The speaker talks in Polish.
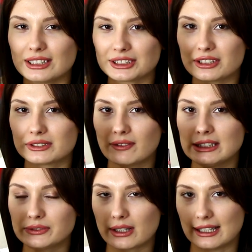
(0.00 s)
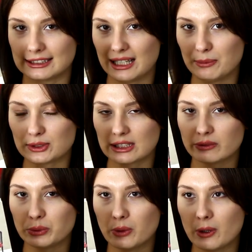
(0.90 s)
dlaczego wydawnictwo Relacja
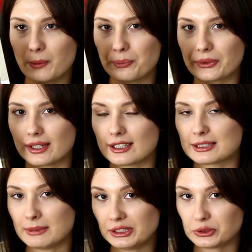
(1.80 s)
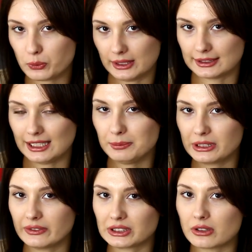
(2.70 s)
postanowiło e, zmienić okładkę,
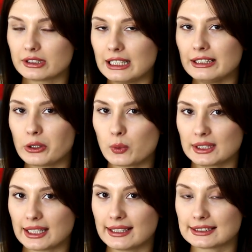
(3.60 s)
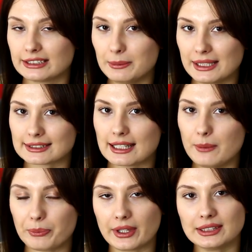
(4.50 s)
ponieważ oryginalna okładka jest niebieska,
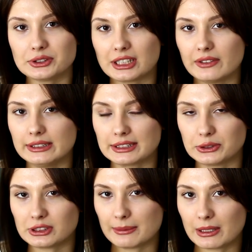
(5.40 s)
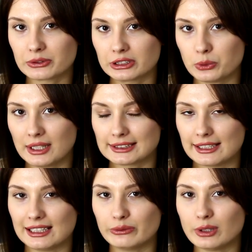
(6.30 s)
a co ciekawe, ta książka ma
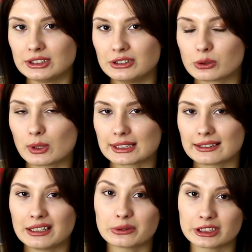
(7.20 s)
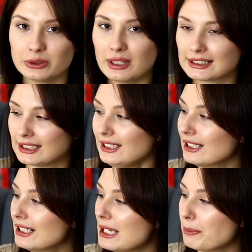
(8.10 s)
kontynuację i właśnie okładka tej kontynuacji
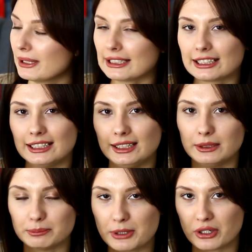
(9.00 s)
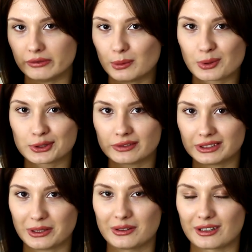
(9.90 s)
ma taki beżowo-brązowy
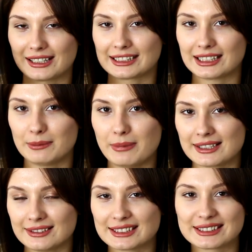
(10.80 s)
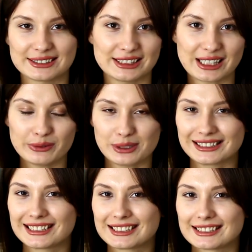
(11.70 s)
kolor, także bardzo nas ciekawiła
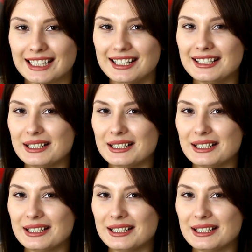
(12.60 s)
ta decyzja,